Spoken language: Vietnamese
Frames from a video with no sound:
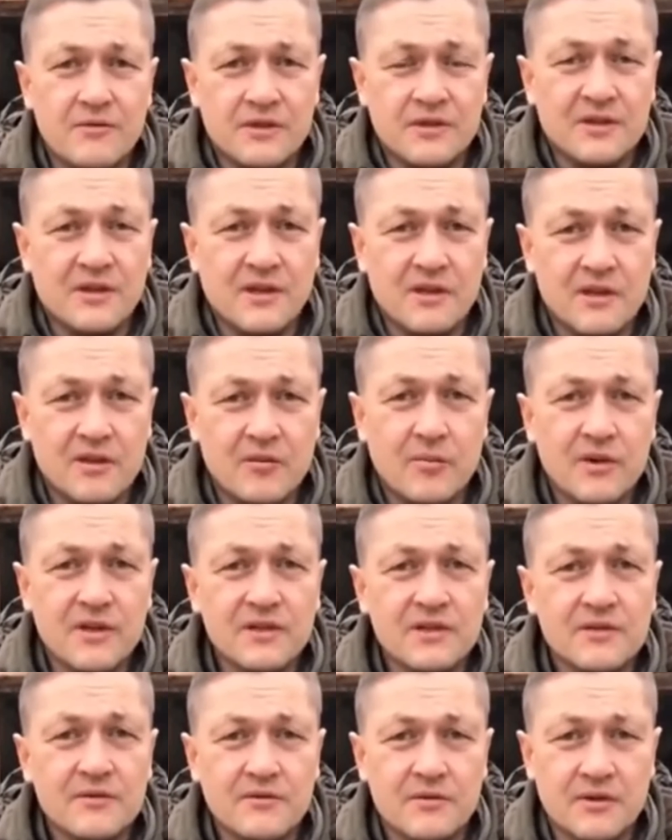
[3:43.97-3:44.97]
Cũng trong sáng
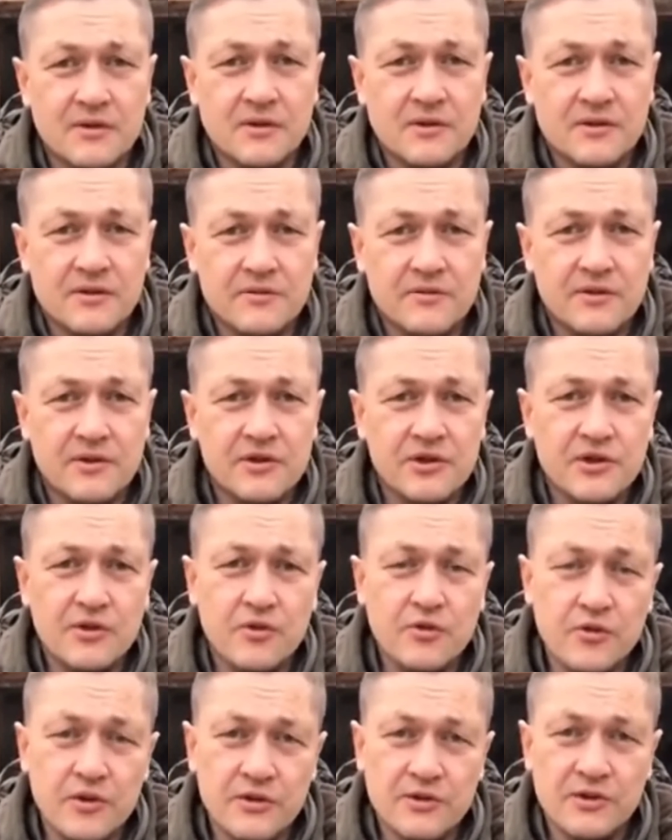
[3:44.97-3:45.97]
sớm ngày hôm nay, ông Jan
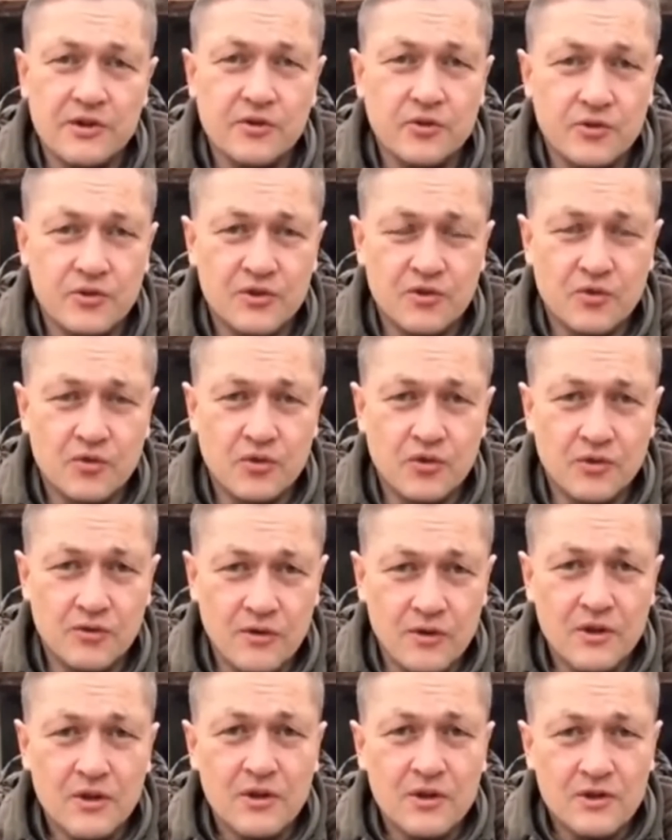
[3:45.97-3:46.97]
Gagin, cố vấn
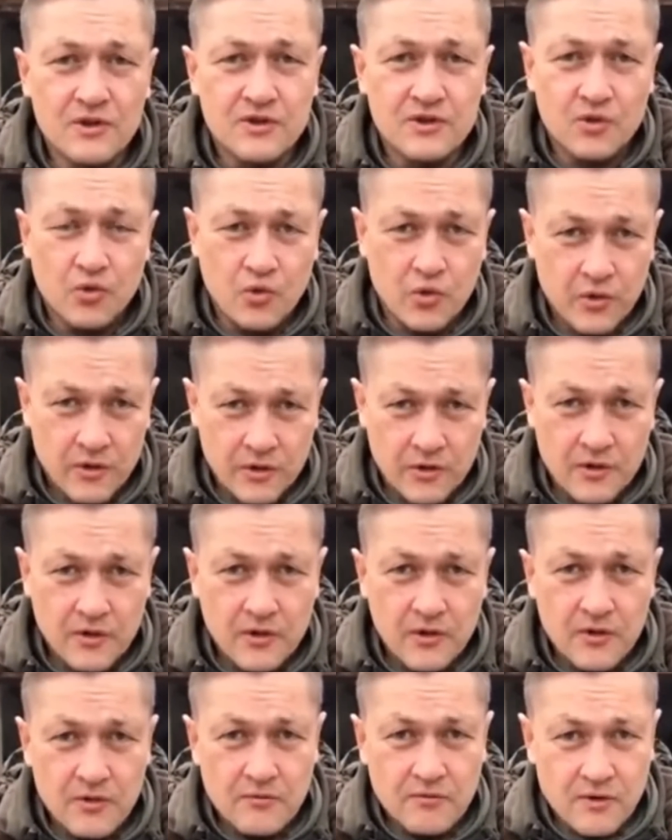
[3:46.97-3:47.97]
quyền thống đốc Donetsk,
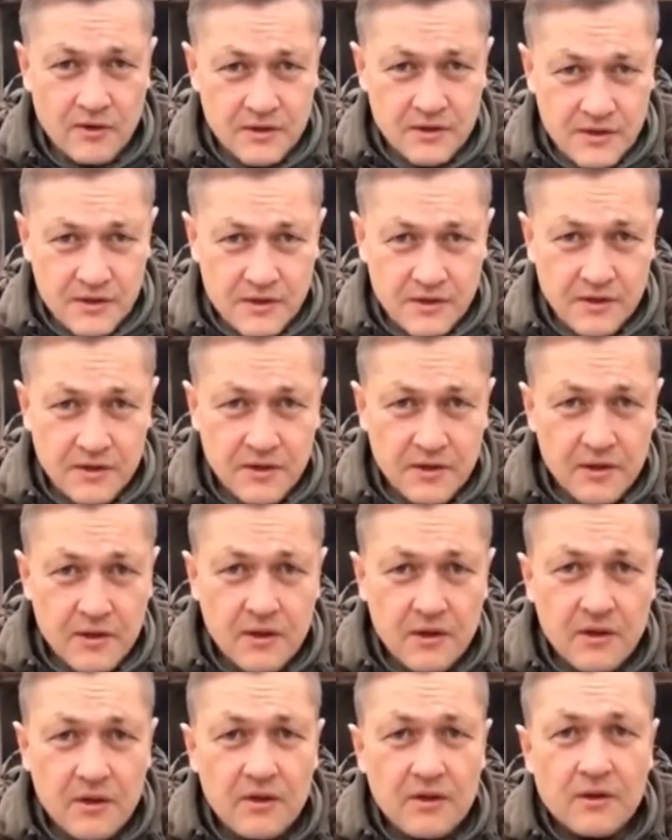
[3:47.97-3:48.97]
đã nói trên các phương
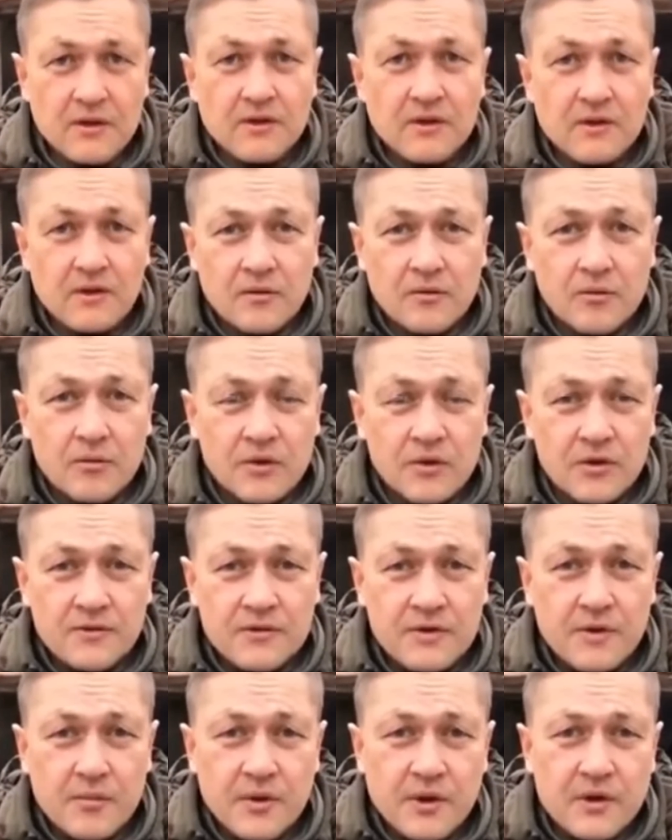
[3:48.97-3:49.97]
tiện truyền thông rằng
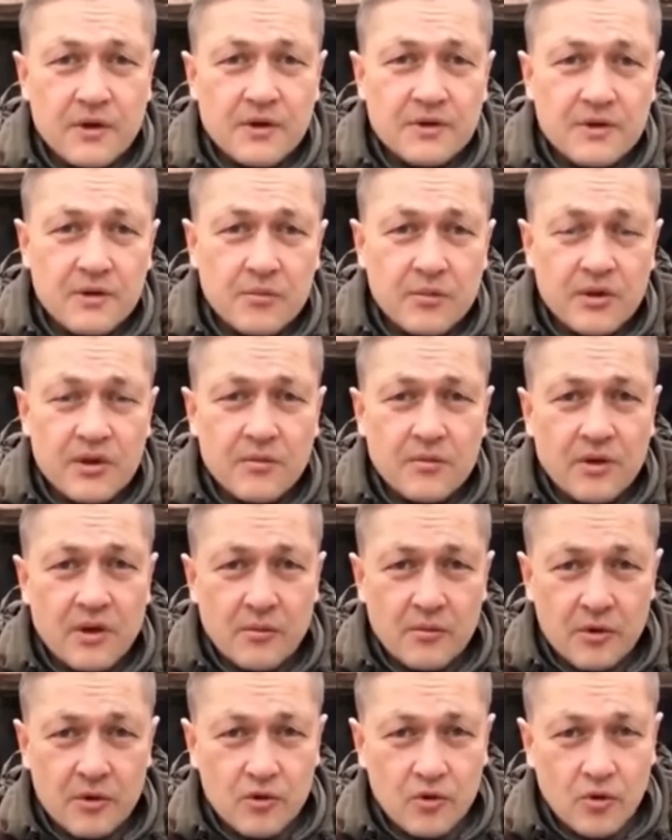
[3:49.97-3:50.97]
sau khi bị quân
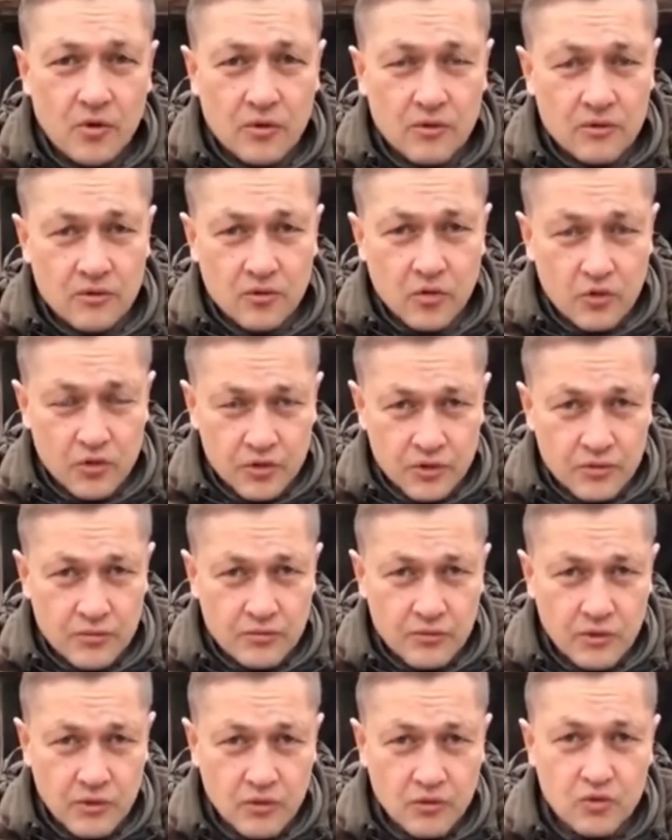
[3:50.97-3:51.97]
đội Nga phong tỏa ở
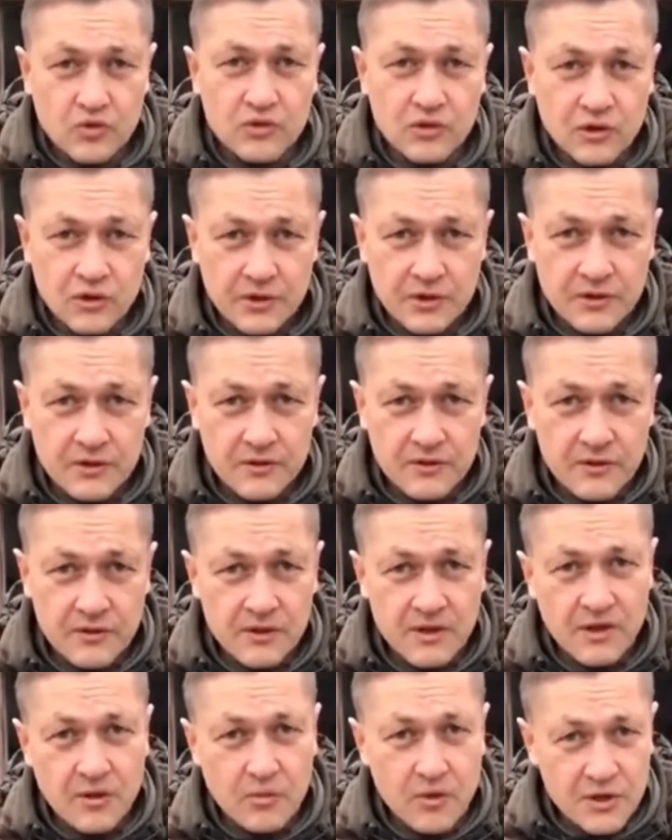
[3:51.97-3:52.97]
khu vực Bakhmut,
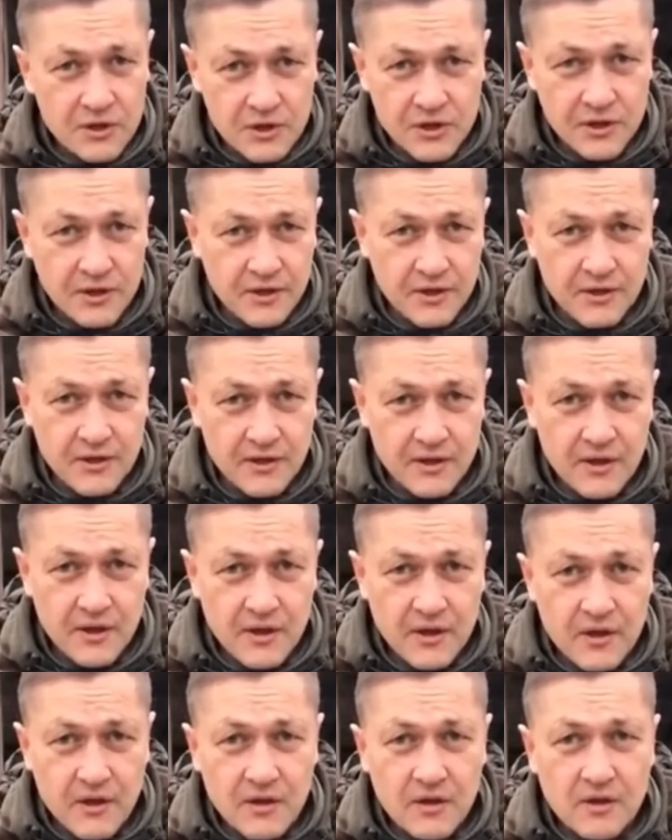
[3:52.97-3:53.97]
lực lượng đồn trú của
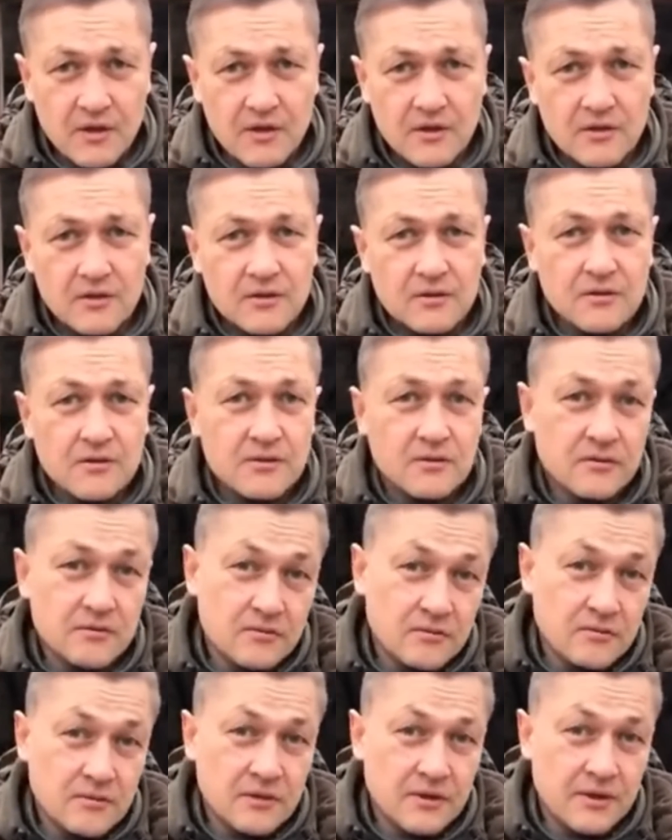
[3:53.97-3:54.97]
Ukraine thực tế
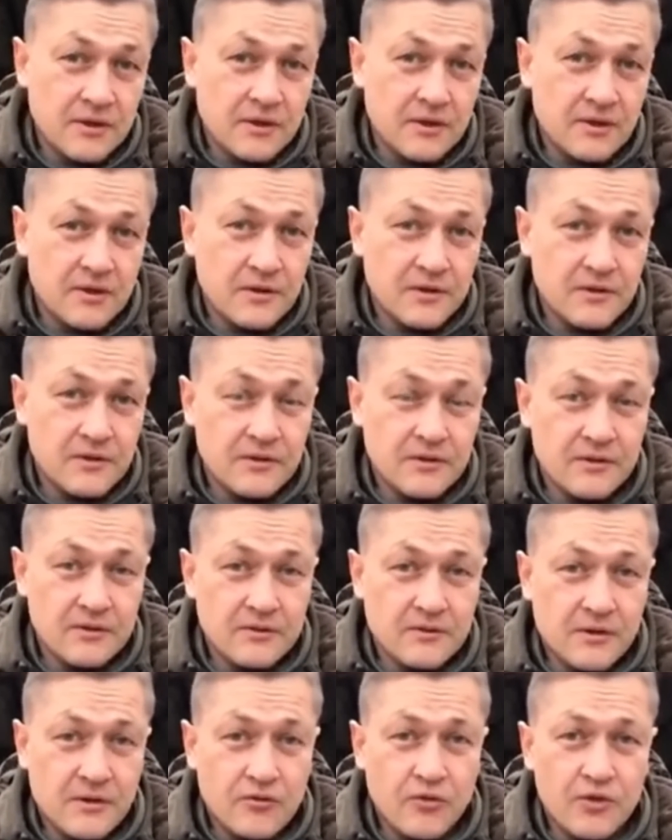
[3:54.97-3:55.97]
đã bị diệt vong
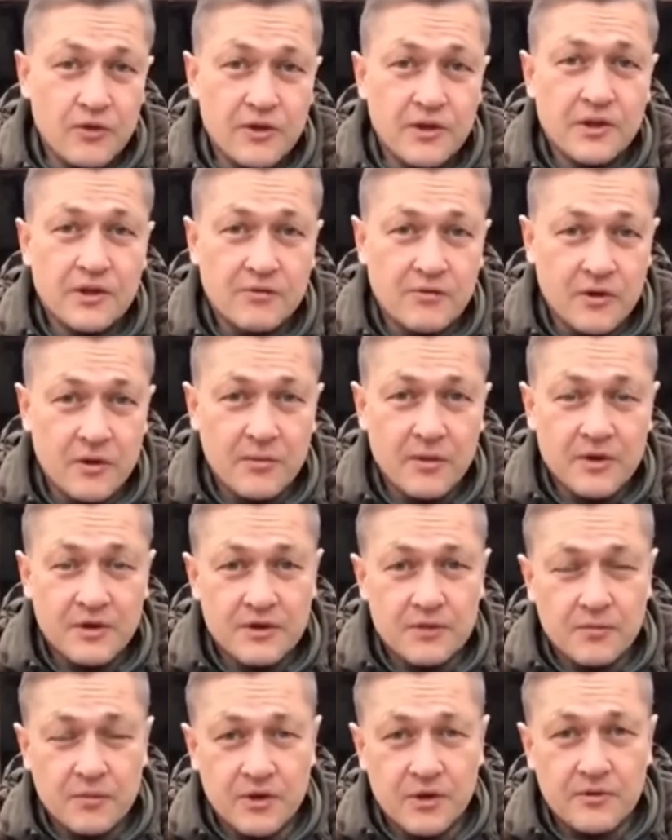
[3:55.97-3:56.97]
và có những người
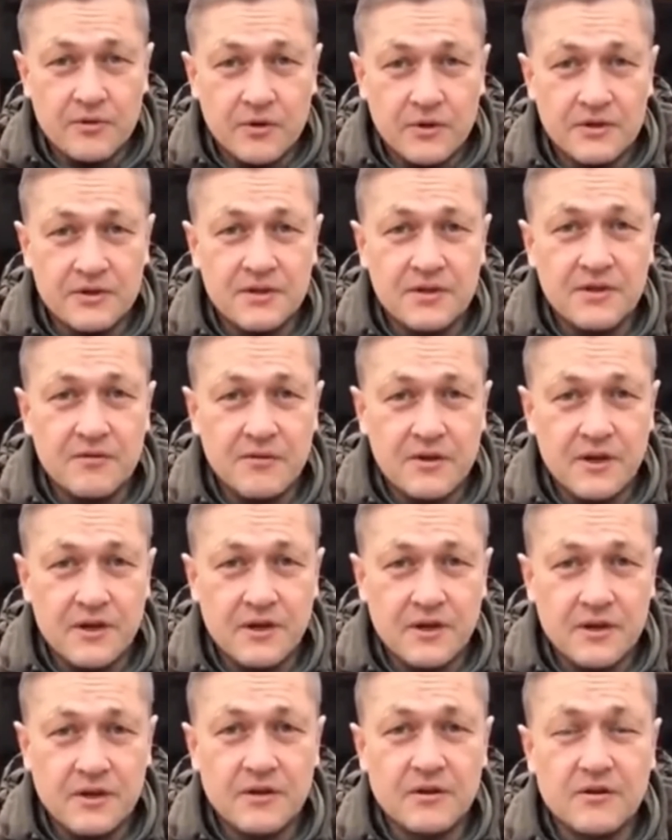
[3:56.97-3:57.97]
chạy trốn theo nhóm nhỏ,
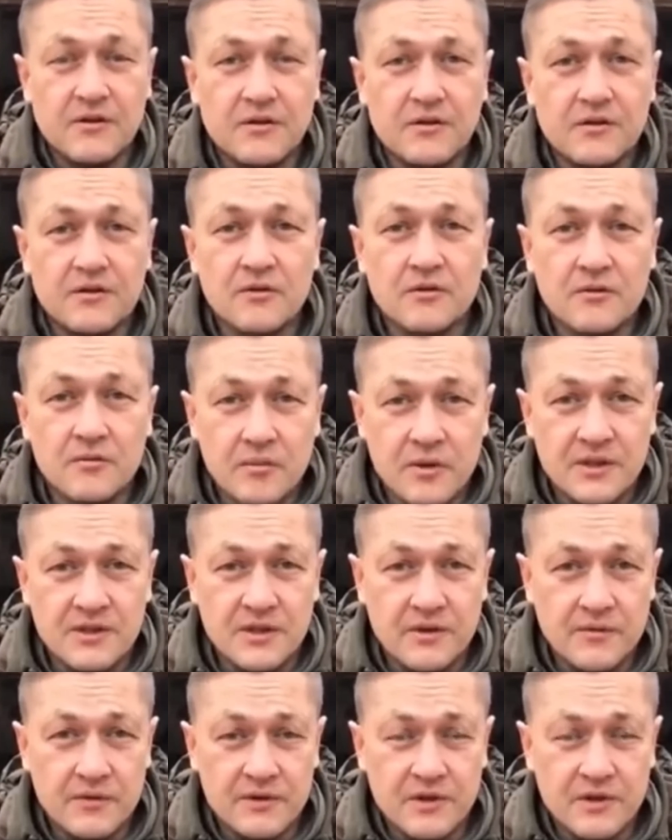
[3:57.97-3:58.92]
cũng có những người đầu hàng.